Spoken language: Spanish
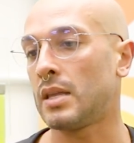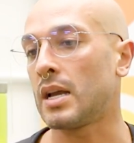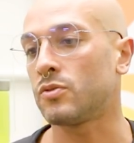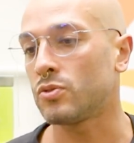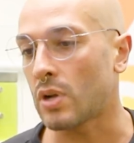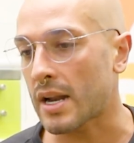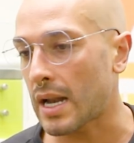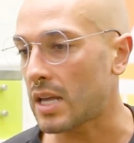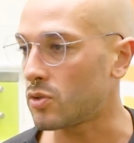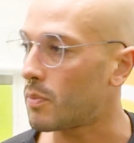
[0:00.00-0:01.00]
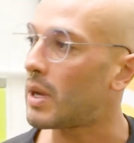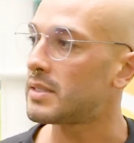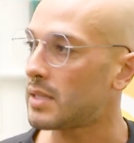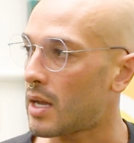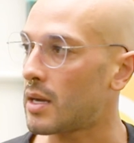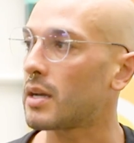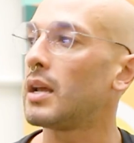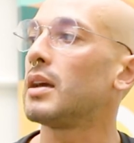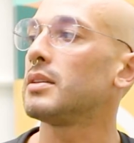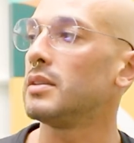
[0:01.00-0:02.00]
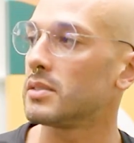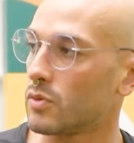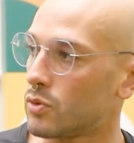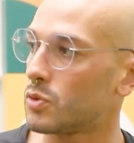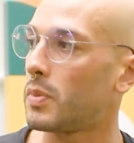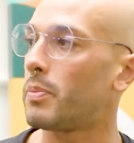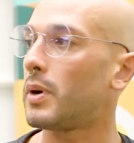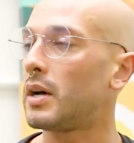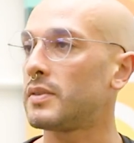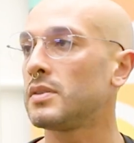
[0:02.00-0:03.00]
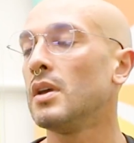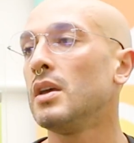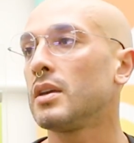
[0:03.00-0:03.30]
tengan una relación más sana que la que tienes con tus papás,